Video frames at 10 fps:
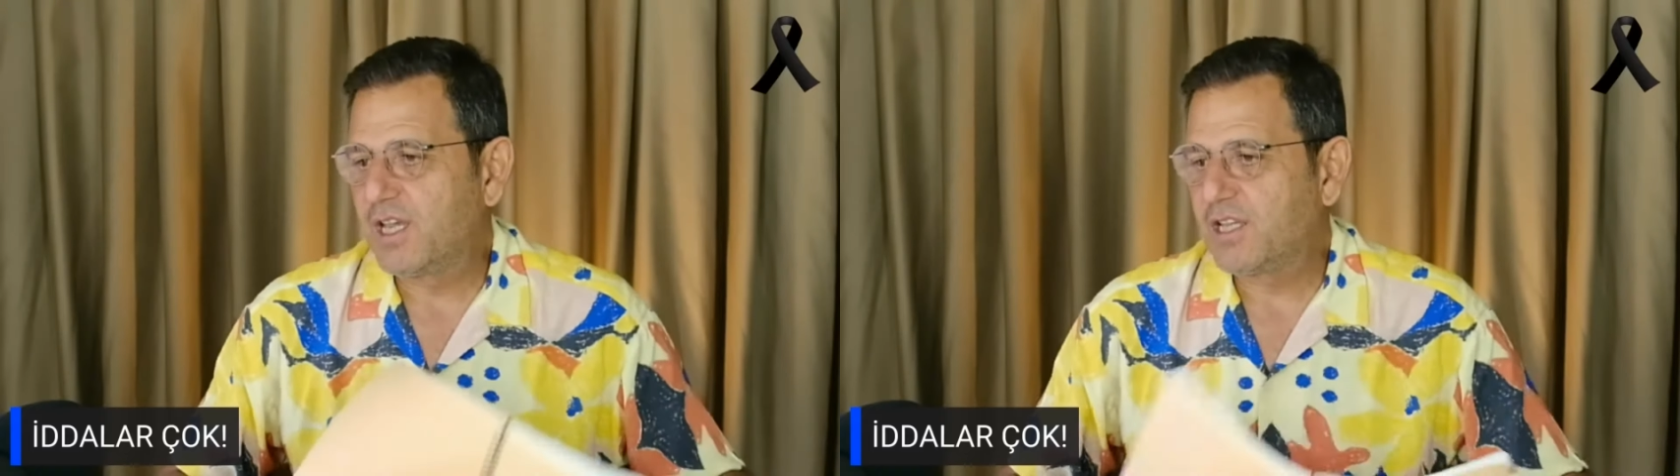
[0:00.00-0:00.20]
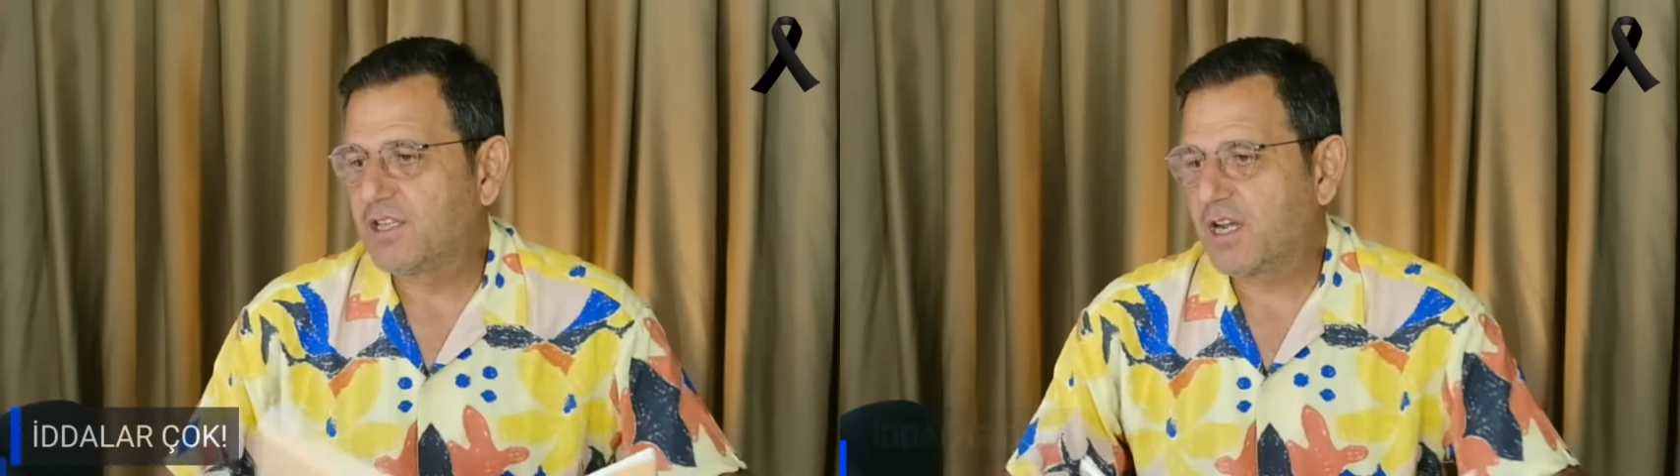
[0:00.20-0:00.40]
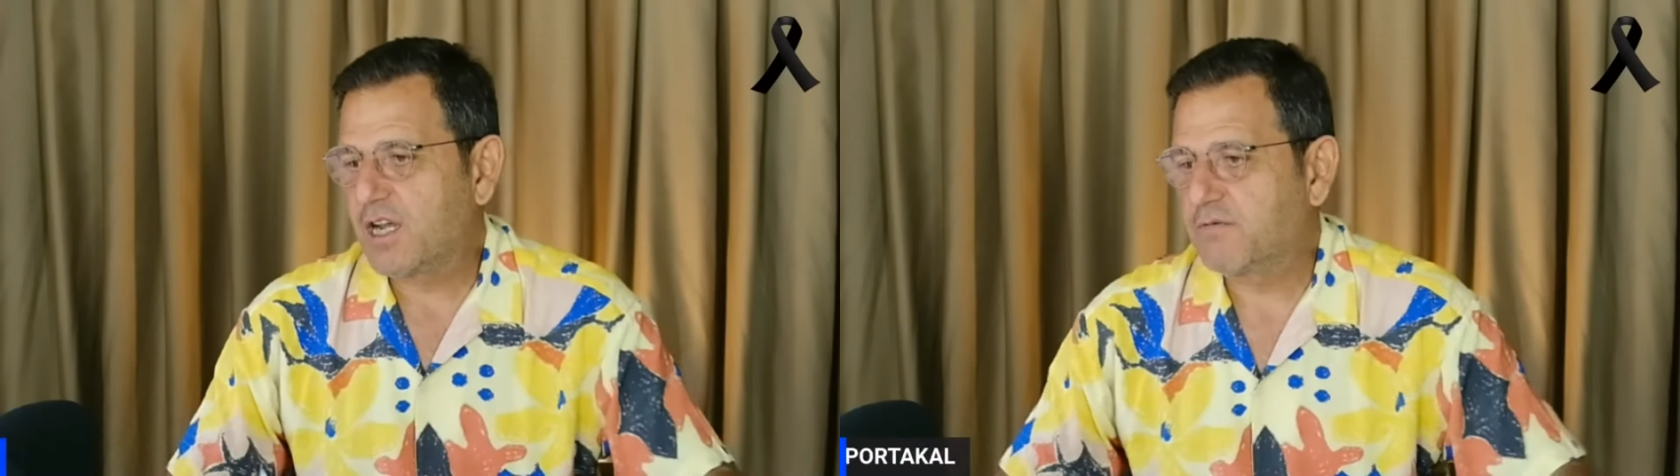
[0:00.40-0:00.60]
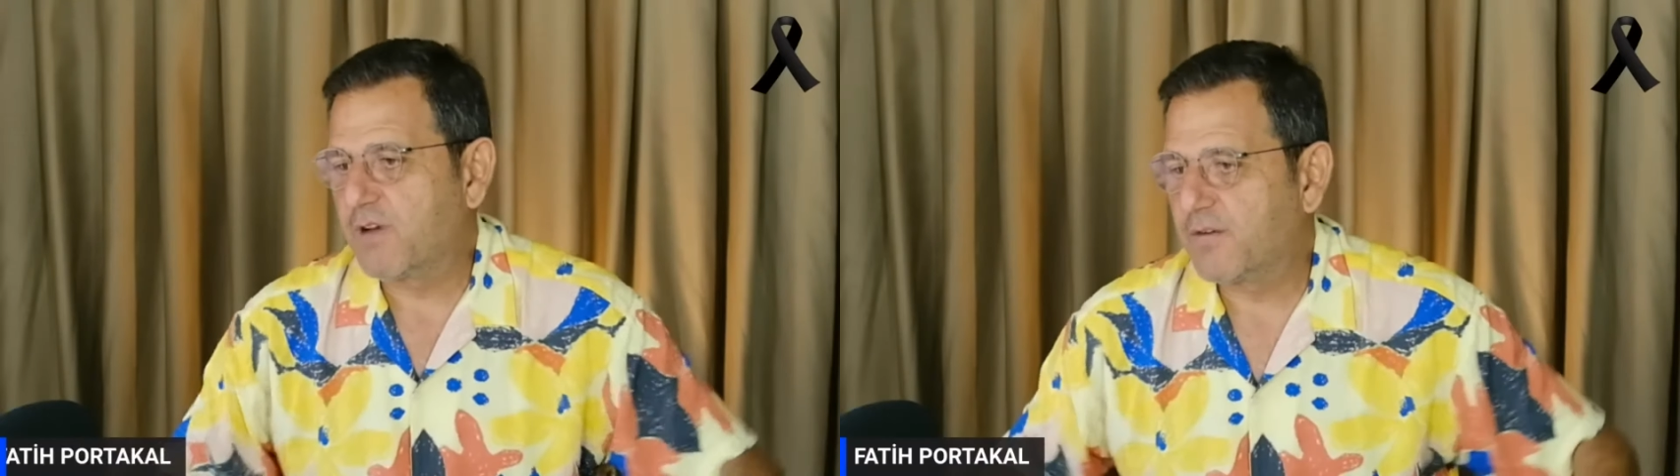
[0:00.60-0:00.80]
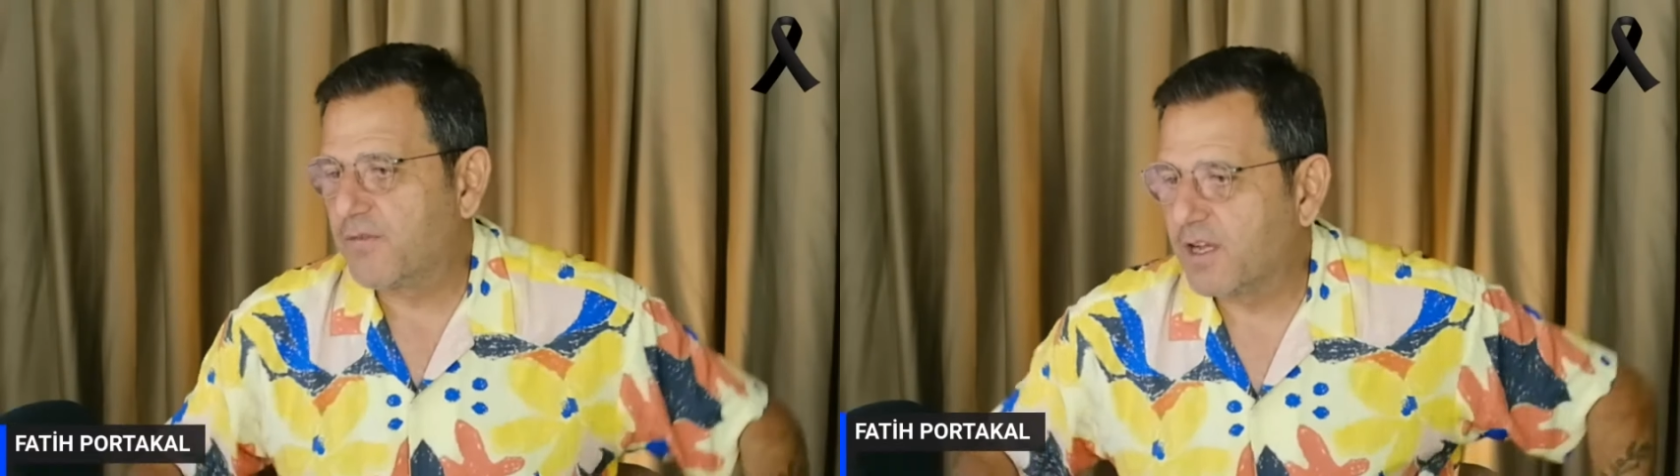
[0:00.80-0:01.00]
yasak aşk
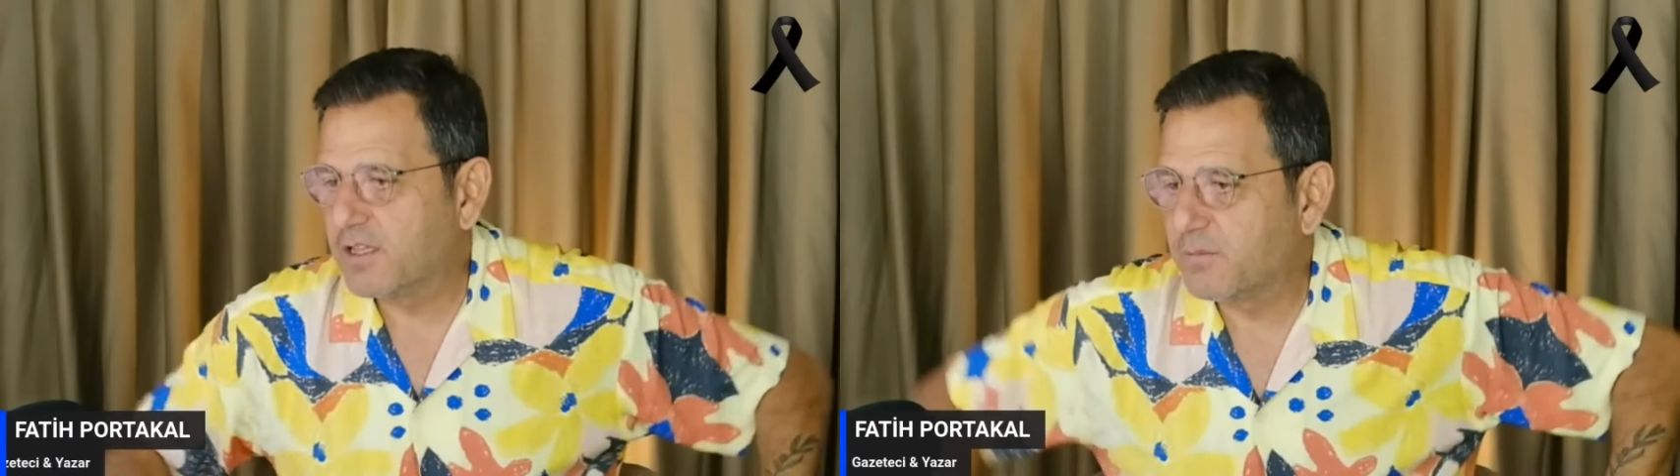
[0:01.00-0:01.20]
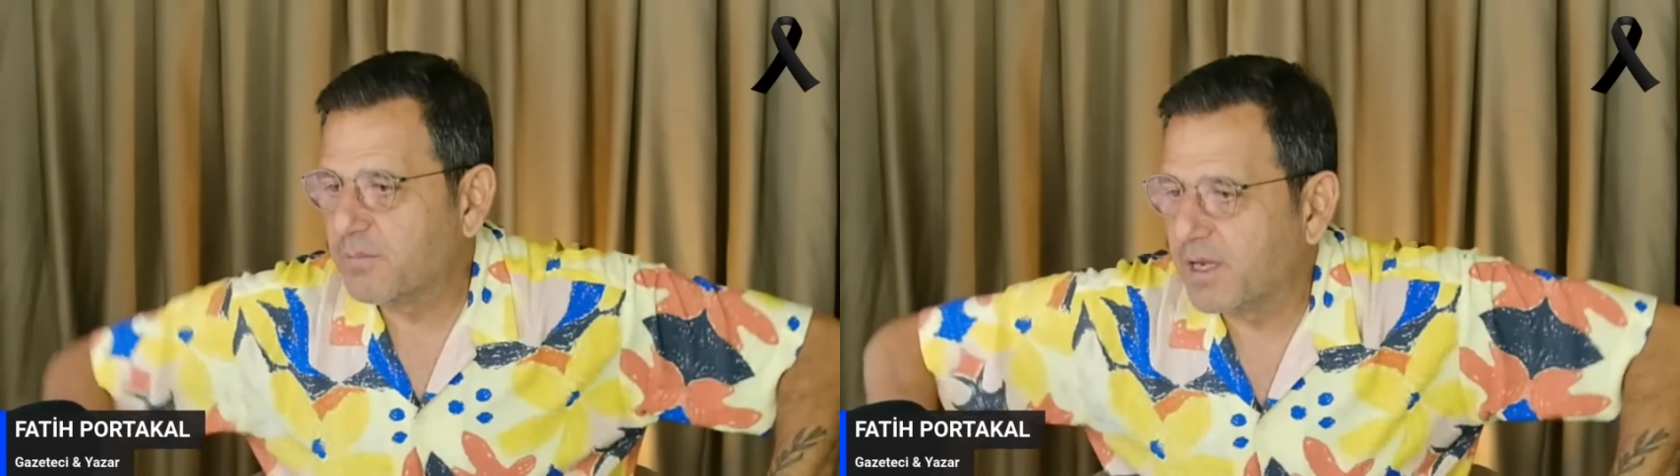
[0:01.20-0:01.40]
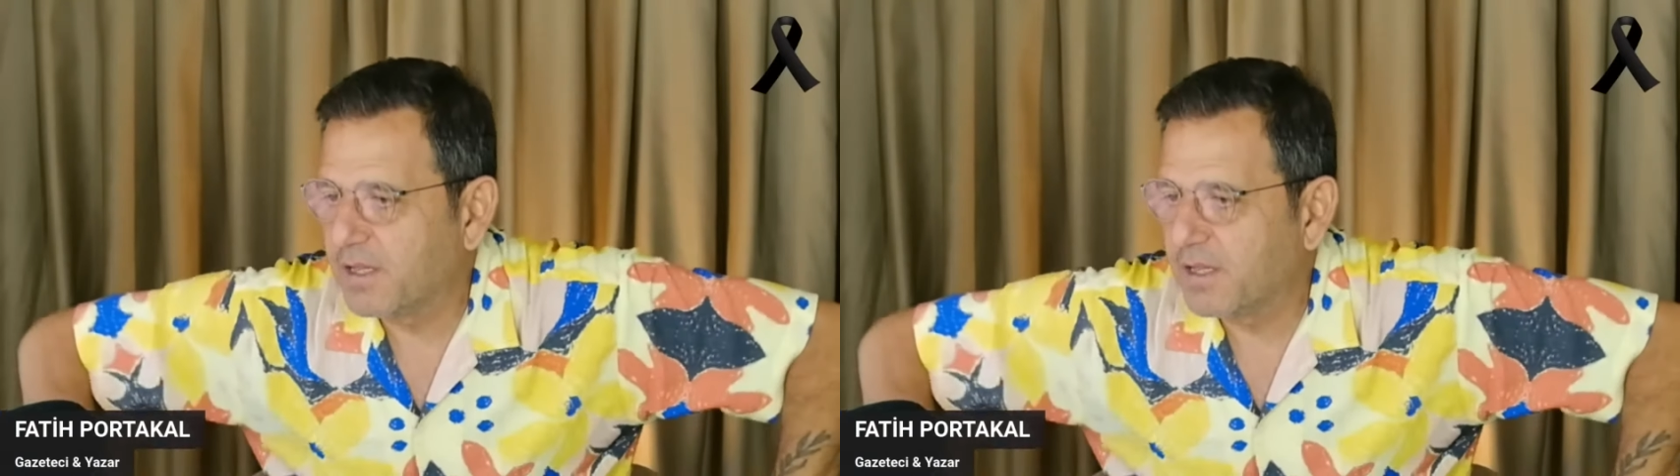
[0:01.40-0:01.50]
var Fatih Bey.